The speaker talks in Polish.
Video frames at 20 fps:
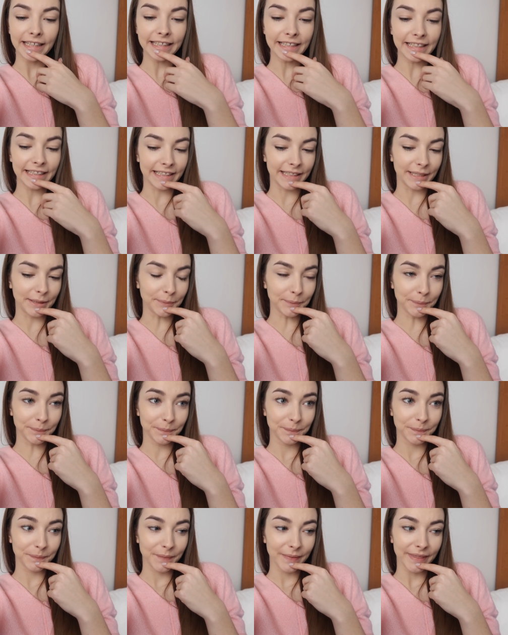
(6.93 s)
I,
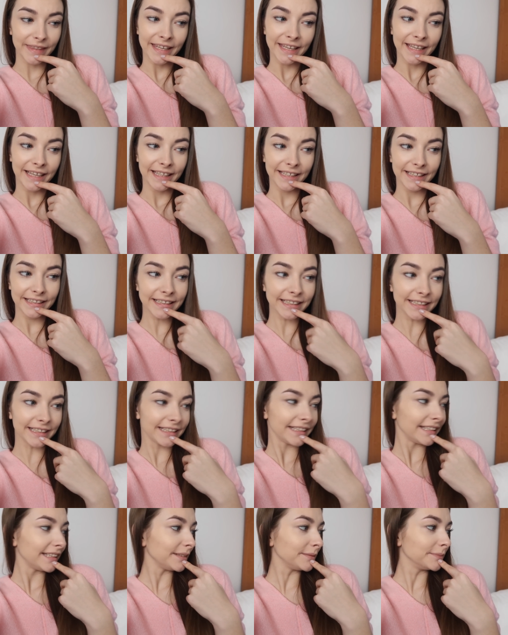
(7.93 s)

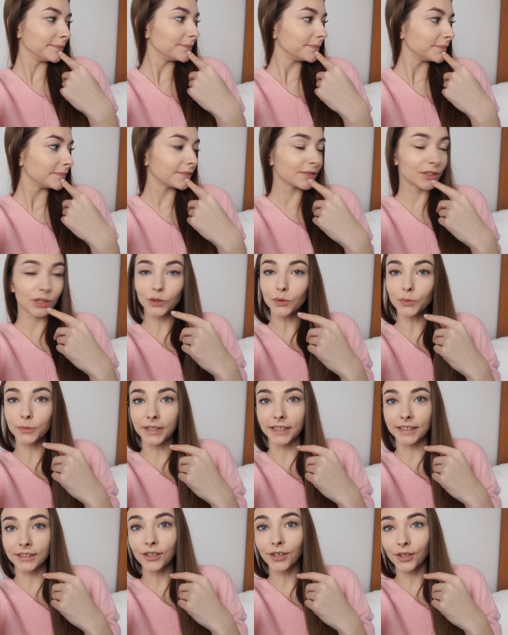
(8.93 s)
i w
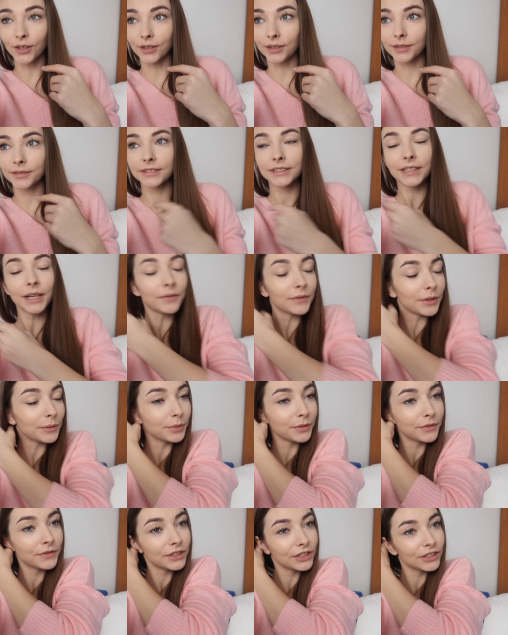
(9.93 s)
sumie to chciałam Wam
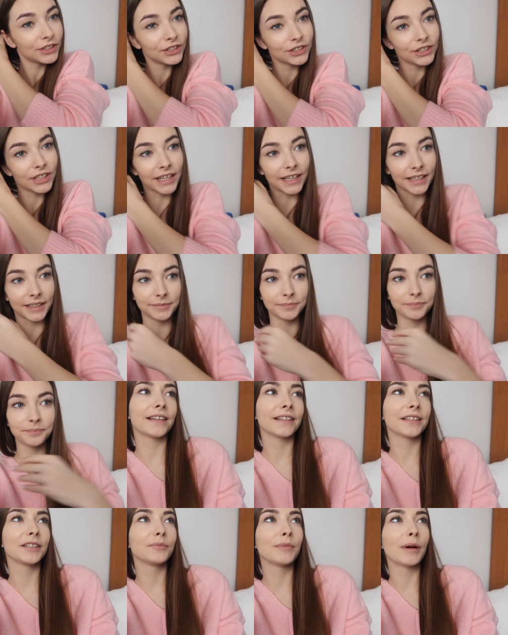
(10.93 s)
powiedzieć, że
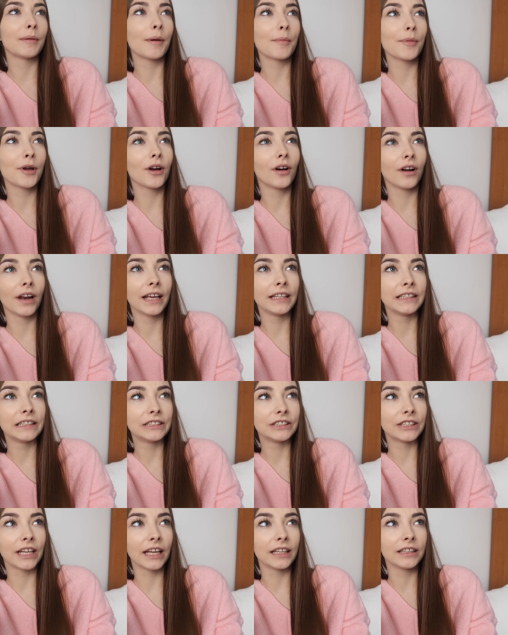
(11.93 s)
chyba mamy
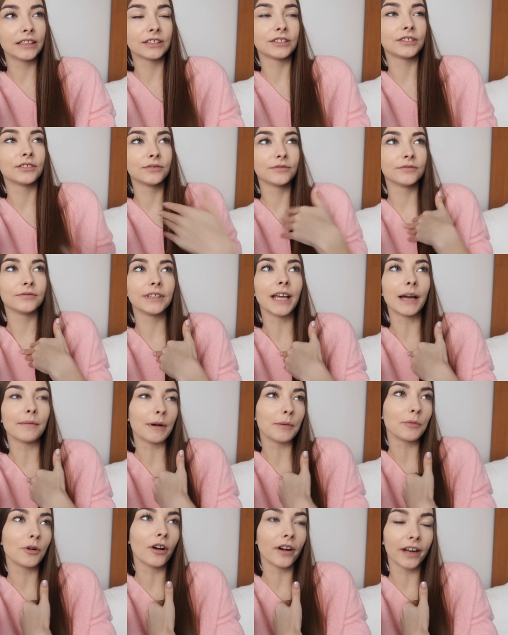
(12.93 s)
kolejny dzień, znaczy ja
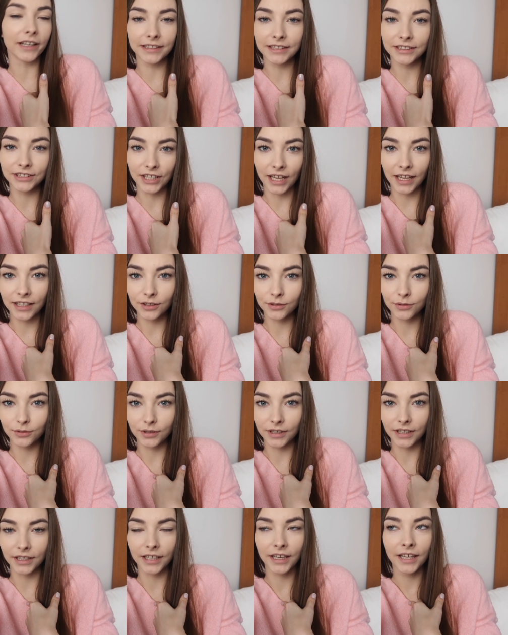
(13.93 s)
mam kolejny dzień,
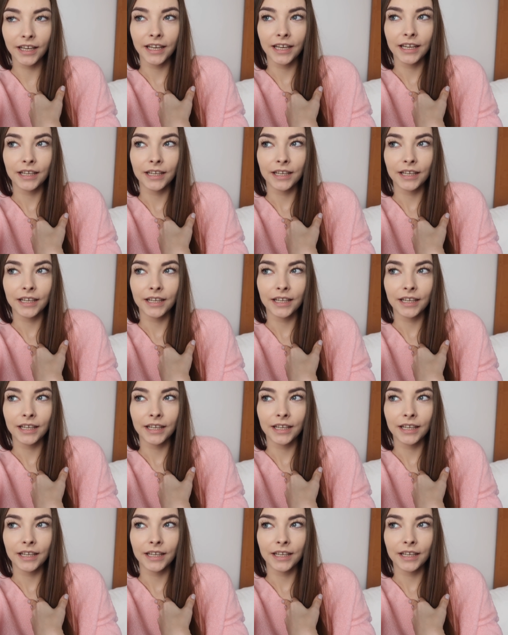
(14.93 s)
który